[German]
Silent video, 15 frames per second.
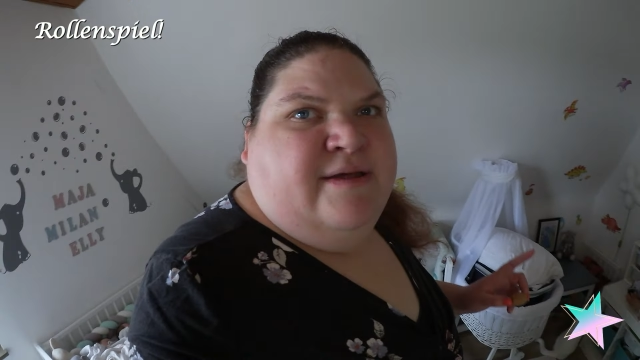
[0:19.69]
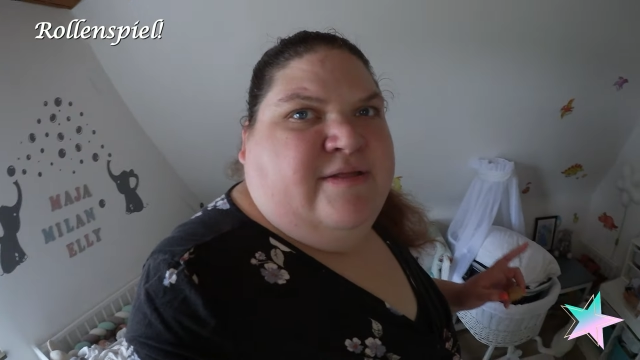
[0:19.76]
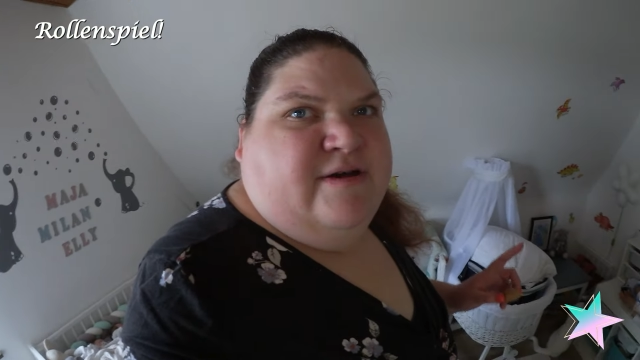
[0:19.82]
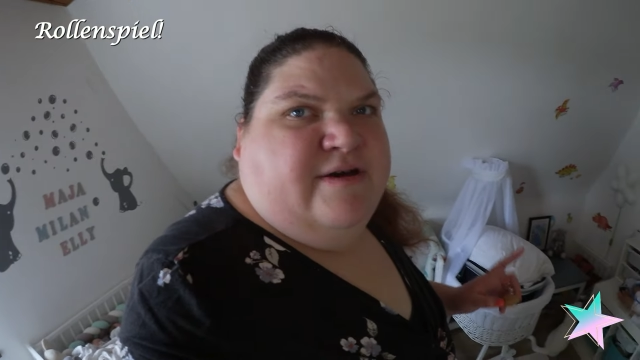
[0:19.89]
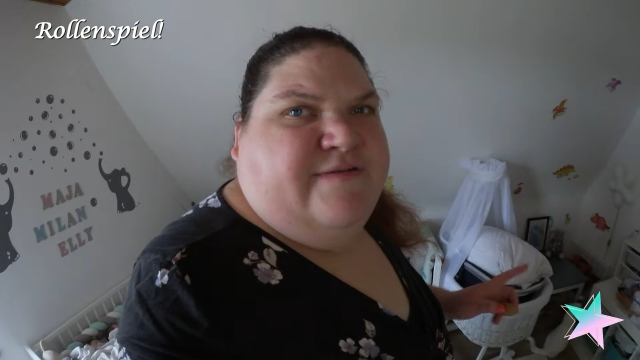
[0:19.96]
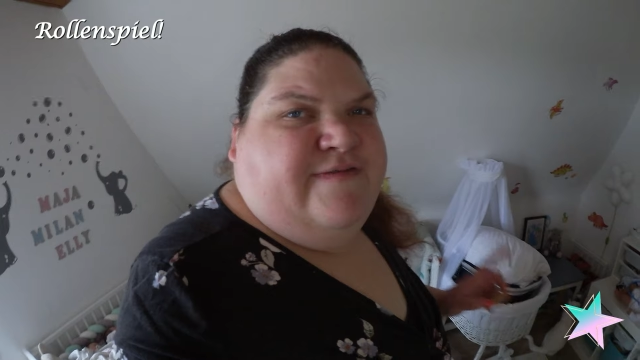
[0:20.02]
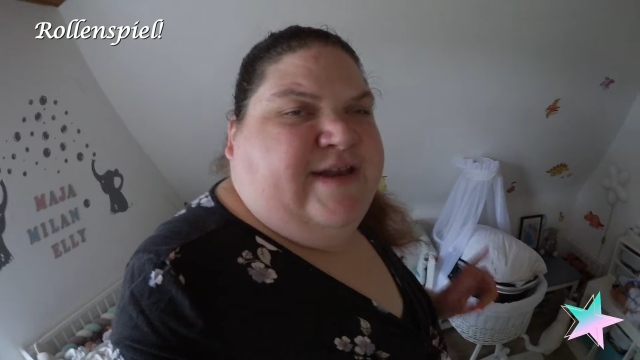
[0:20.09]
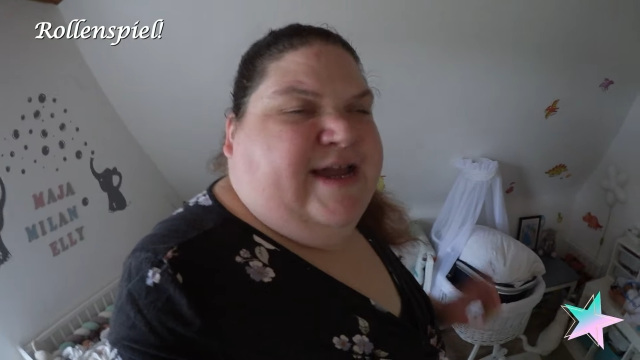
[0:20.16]

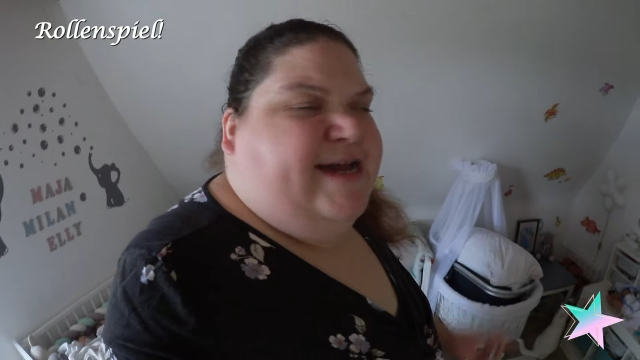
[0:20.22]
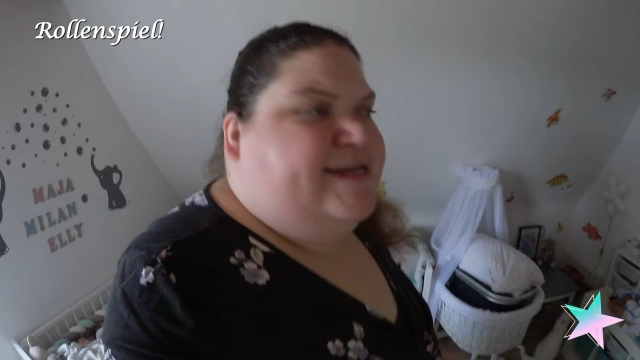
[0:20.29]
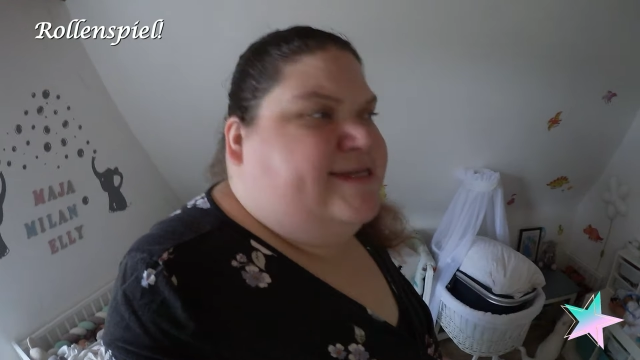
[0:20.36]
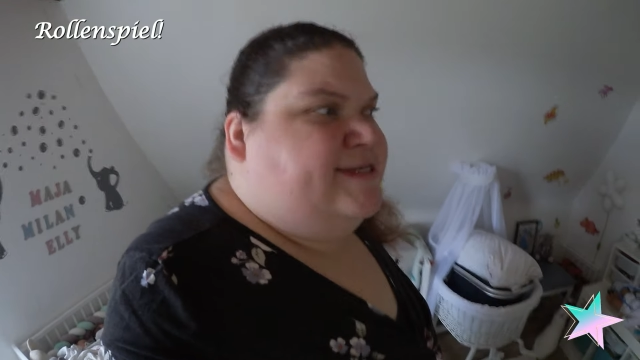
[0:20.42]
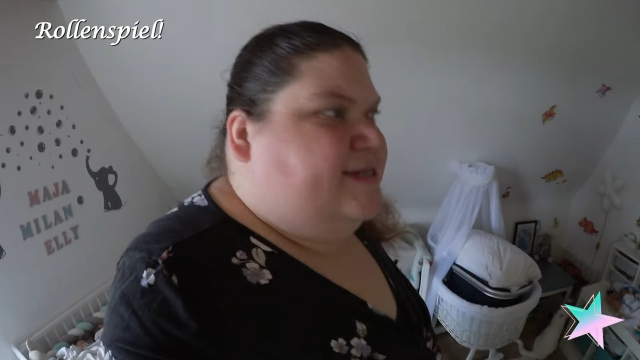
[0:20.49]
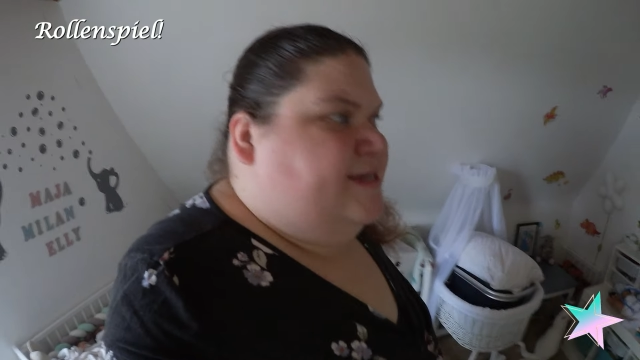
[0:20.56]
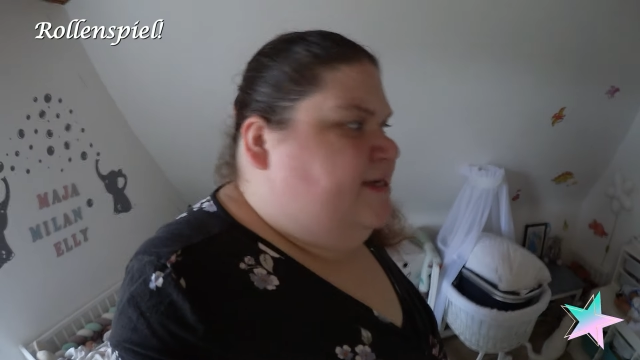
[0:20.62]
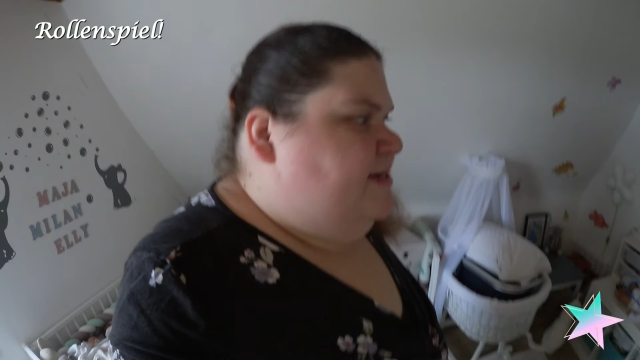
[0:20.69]
noch
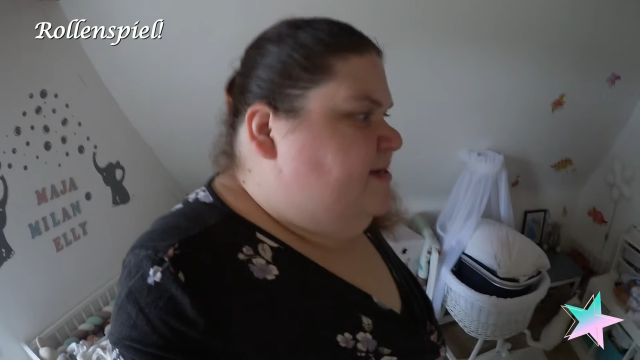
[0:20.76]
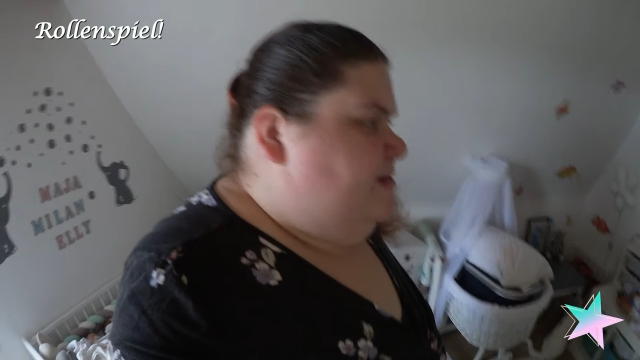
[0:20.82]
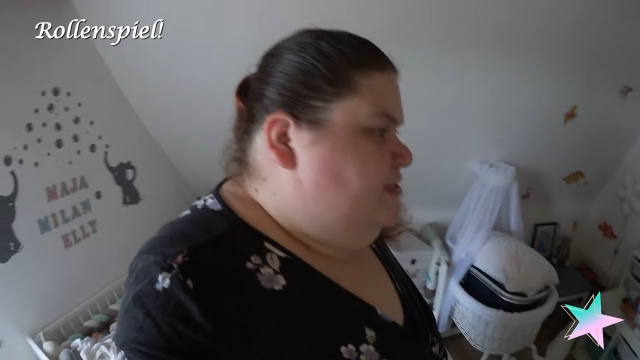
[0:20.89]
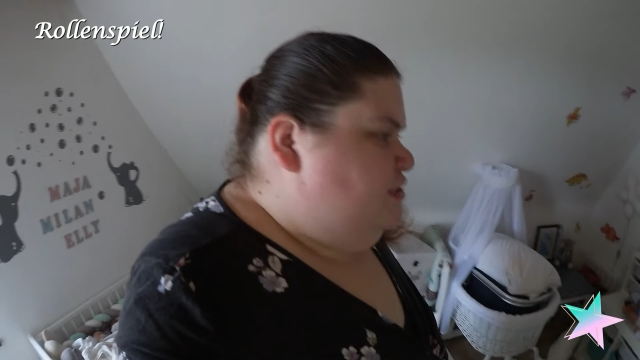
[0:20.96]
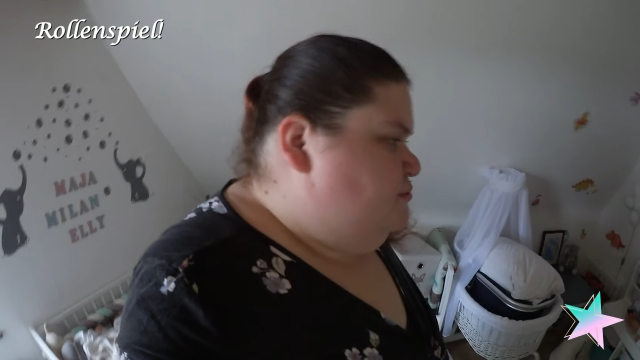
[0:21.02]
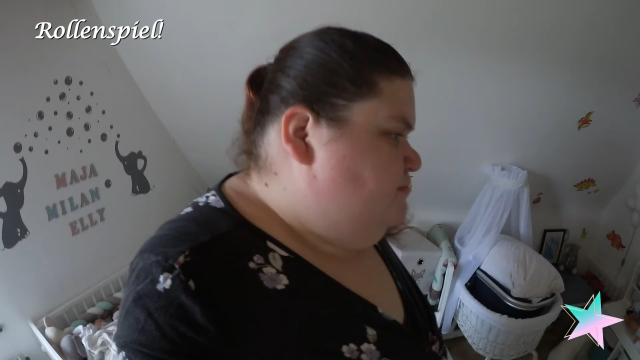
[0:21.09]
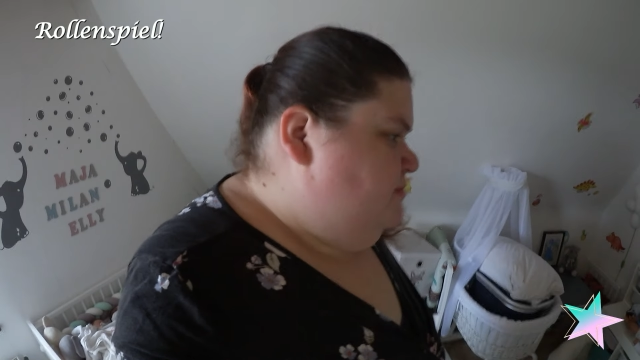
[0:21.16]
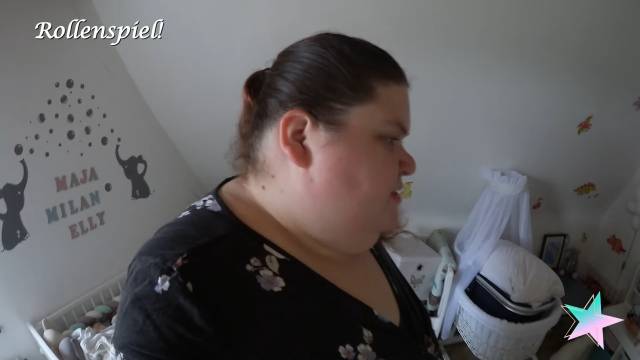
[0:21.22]
fleißig hier
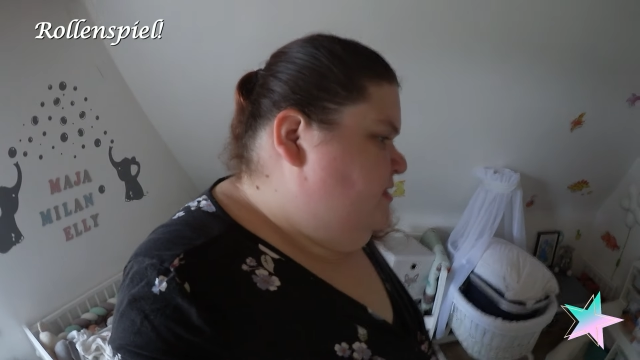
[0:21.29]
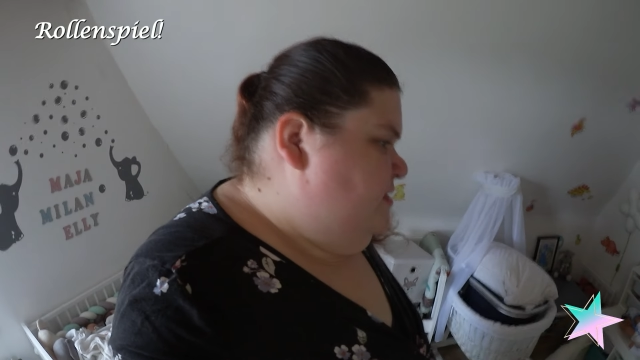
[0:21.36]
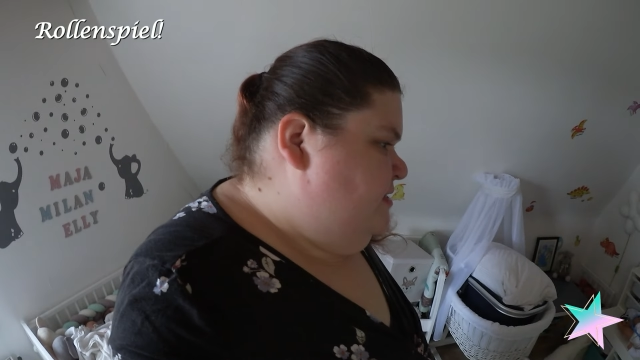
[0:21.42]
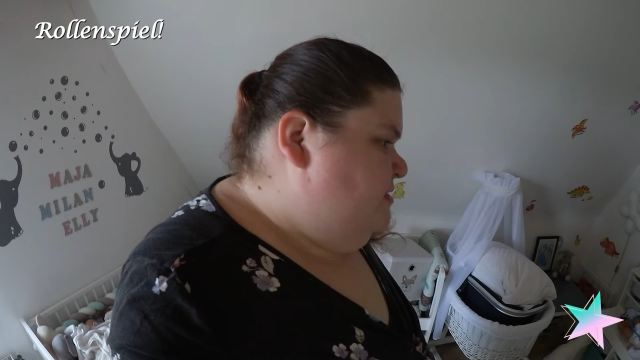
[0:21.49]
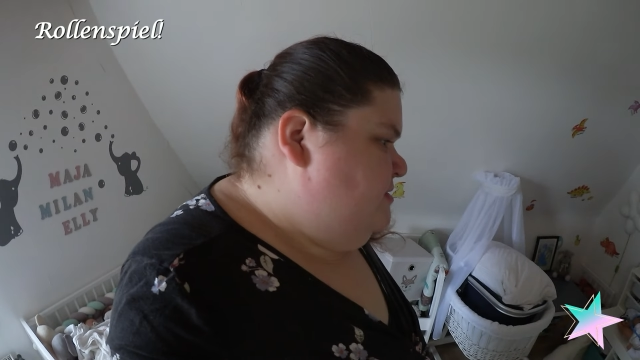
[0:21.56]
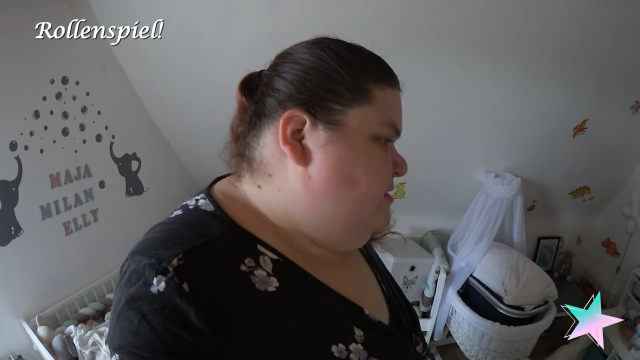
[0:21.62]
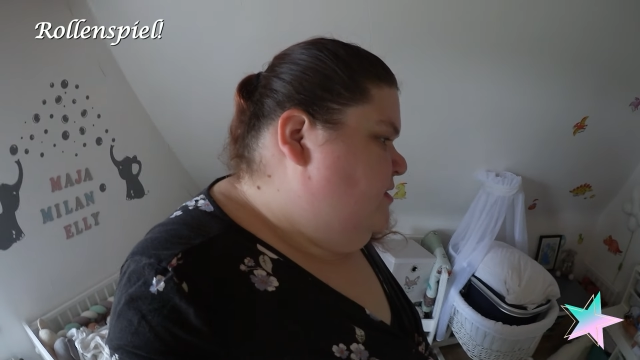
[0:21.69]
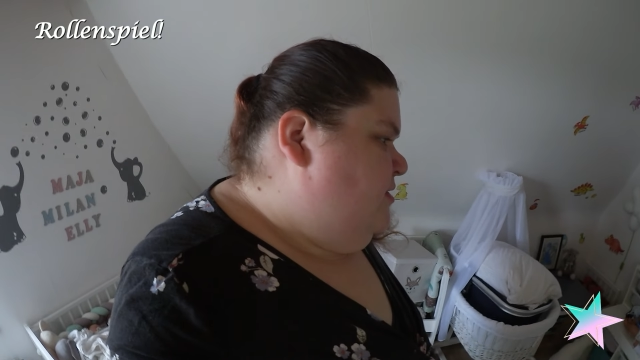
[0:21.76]

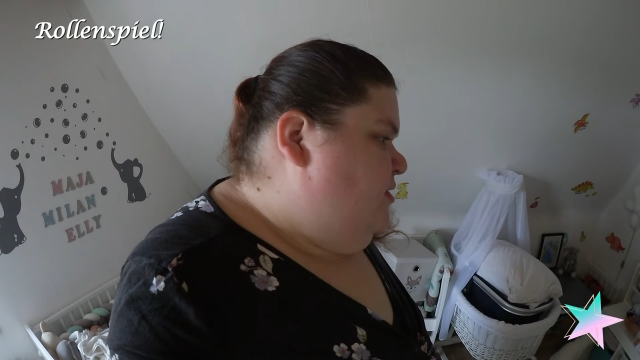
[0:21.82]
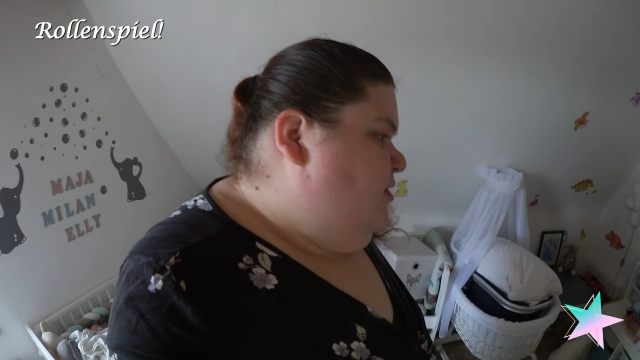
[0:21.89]
gespielt